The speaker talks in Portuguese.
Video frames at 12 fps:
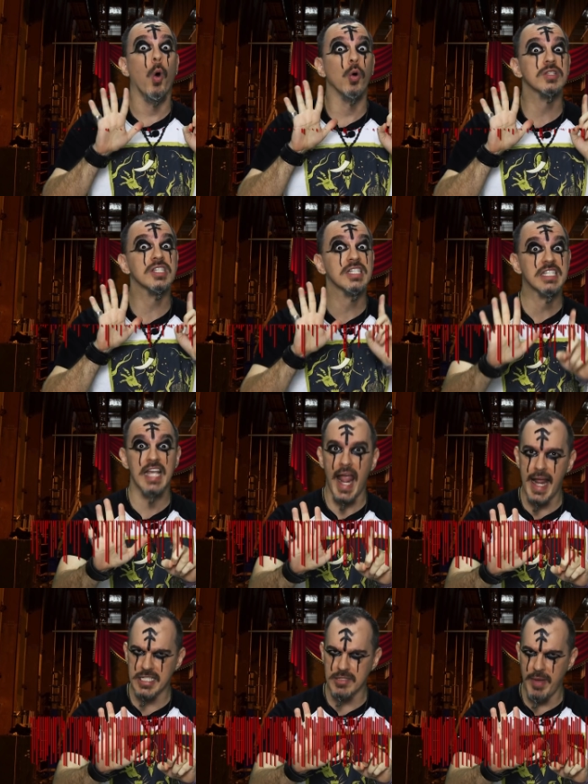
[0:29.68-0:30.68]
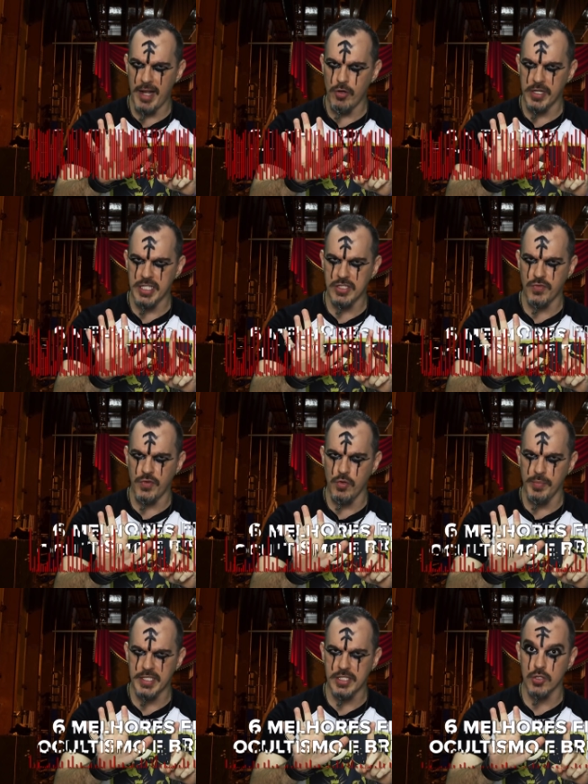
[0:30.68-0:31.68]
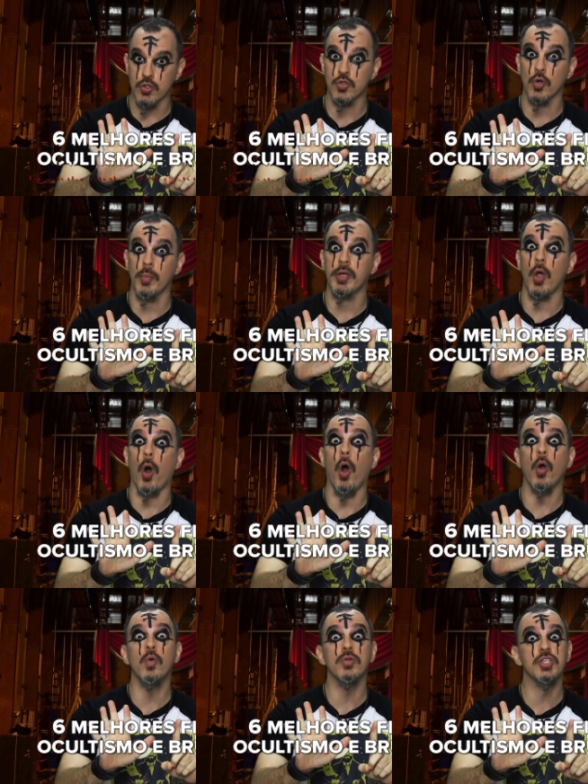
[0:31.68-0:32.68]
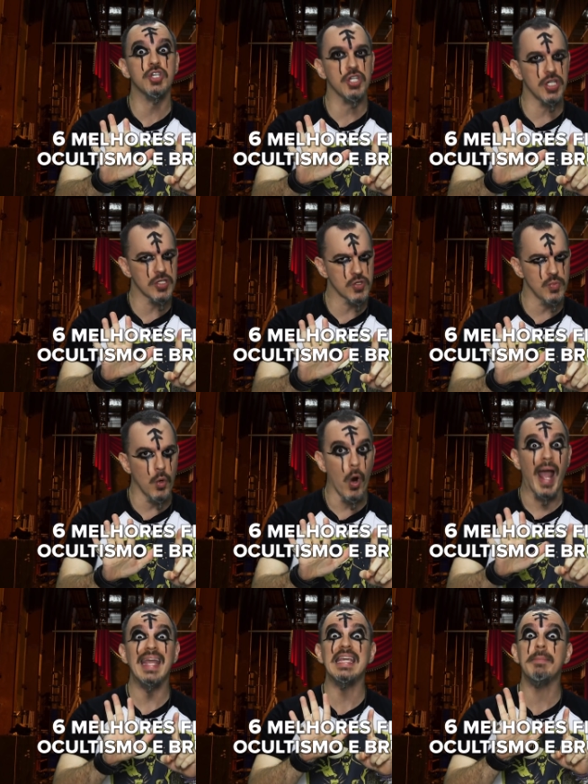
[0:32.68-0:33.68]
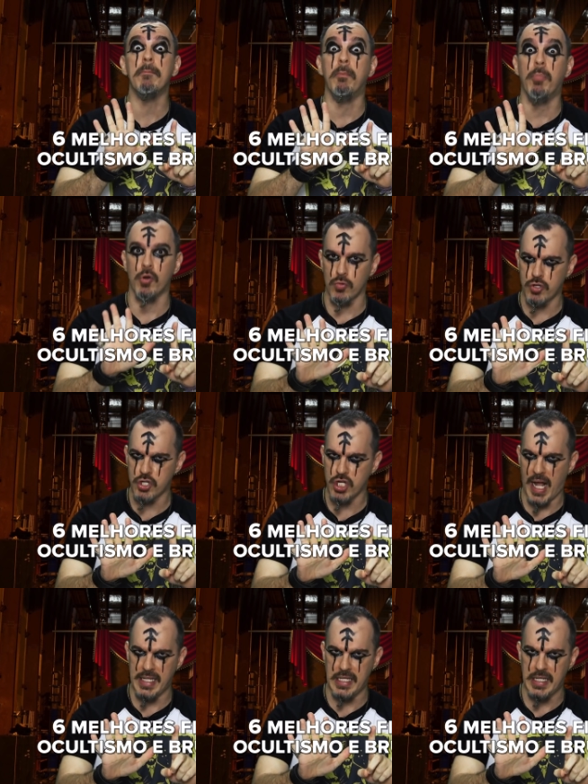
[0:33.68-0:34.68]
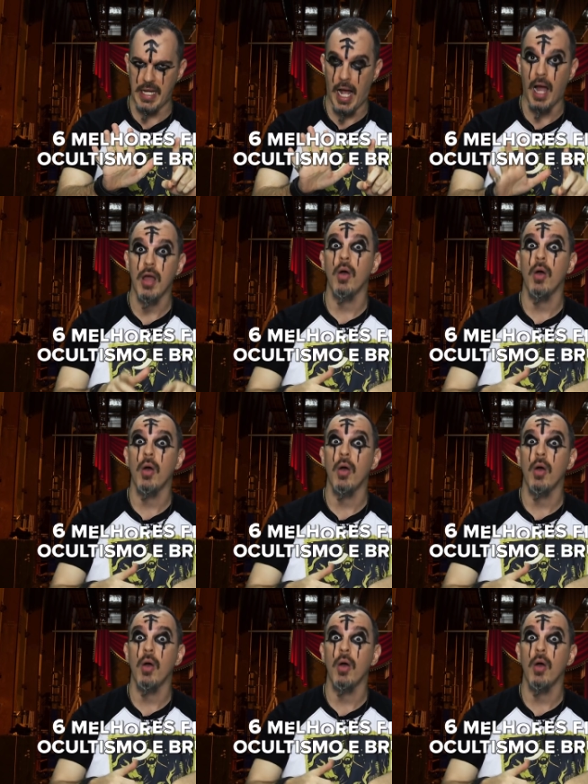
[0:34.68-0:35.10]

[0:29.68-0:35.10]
os seis melhores filmes sobre ocultismo e bruxaria.